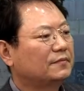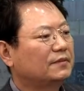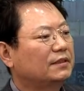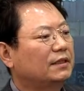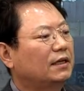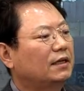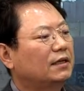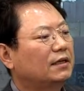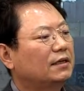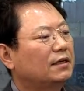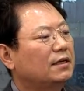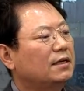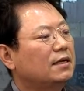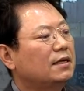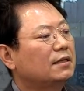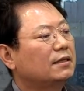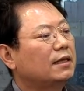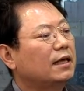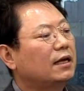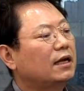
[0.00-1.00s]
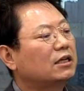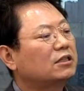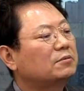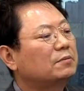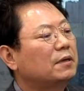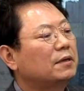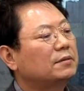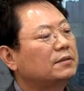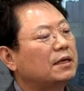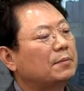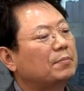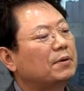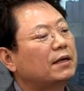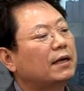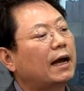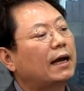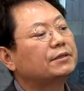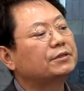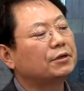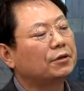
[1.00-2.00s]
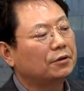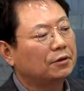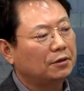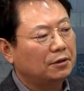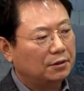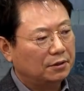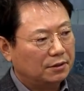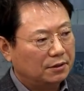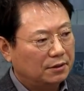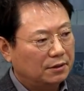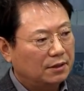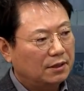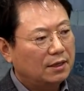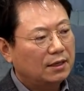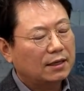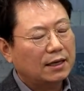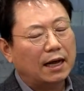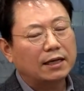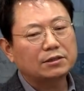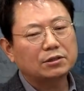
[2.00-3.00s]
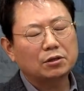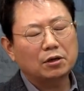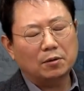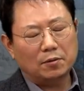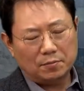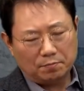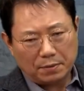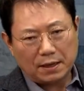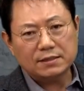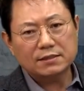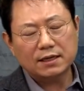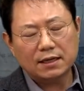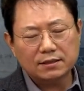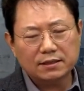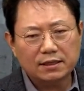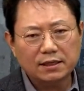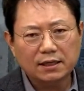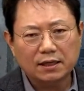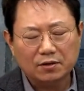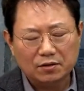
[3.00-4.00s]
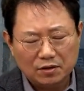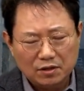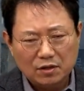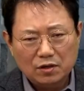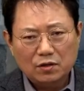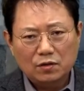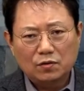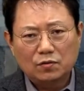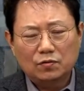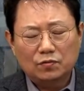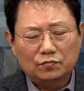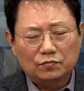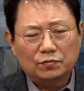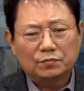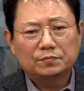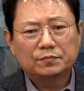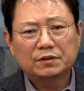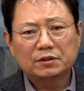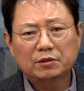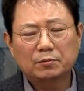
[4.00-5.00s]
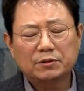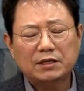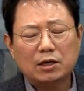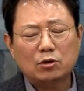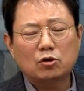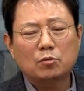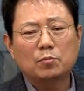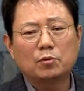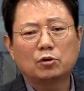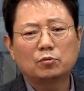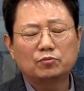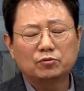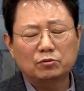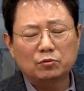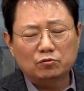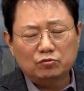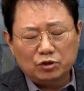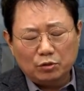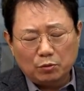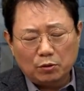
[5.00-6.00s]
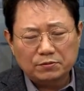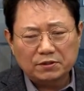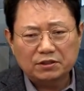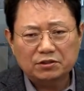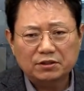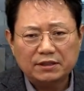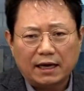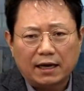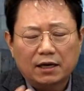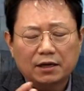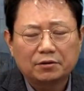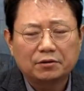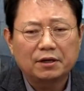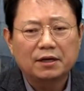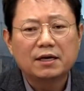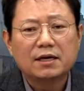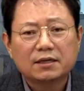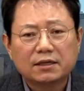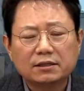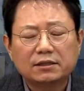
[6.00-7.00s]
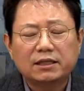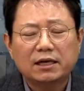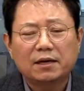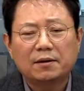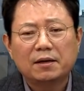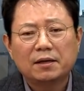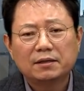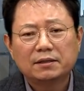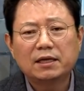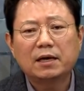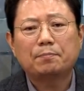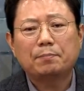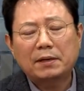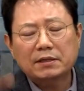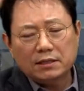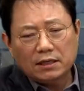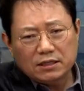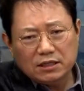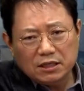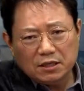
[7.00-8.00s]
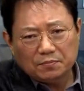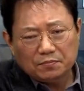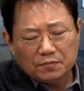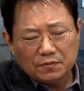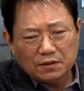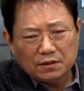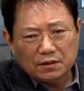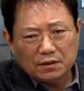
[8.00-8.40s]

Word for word: 예, 내일 아침에 재판에 가셔요. 가서 판사한테 그 사건 번호 부르면 우리 보험사 지금 나갈 거예요. 그때 네 판사님